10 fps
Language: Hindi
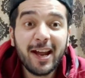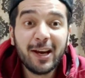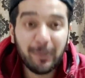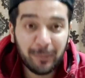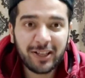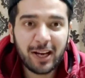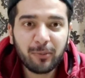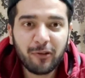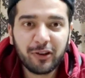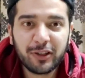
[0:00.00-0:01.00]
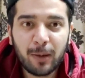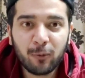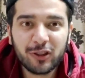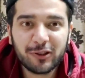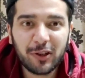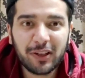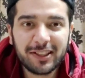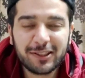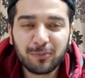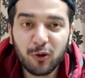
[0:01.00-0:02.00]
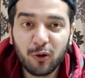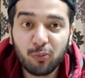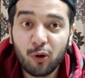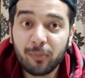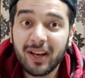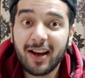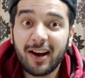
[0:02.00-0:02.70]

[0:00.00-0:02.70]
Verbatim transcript: नमस्कार एक बार फिर से आप लोगों का स्वागत है एक्सप्लोर मोड में